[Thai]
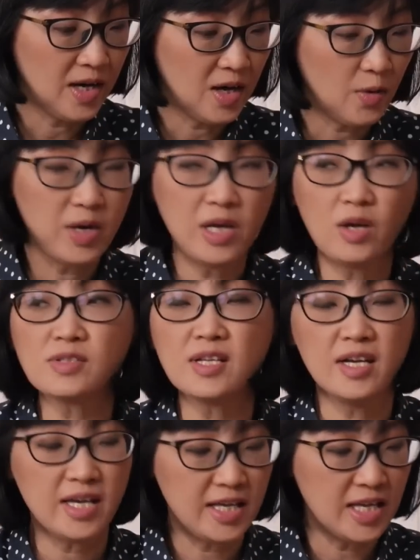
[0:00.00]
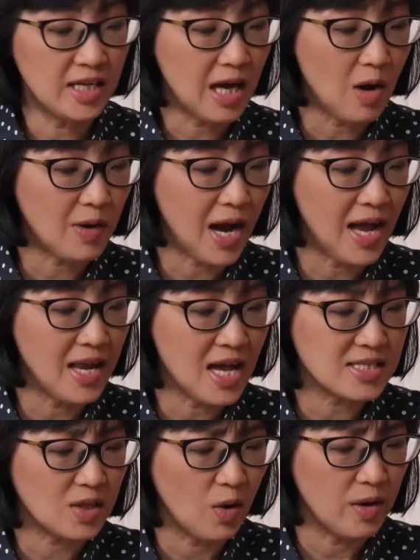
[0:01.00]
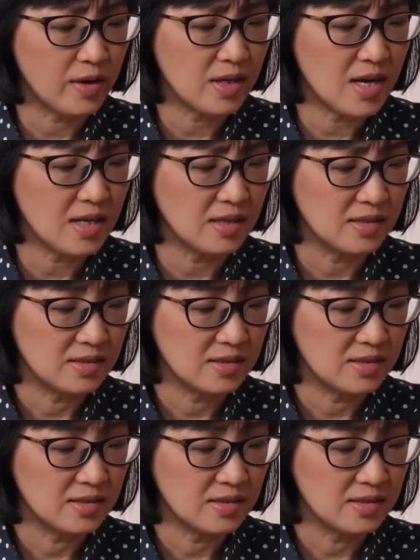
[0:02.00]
คนนี้เขาเสนออย่างนี้ก้าวไกลน่าจะถอยเรื่อง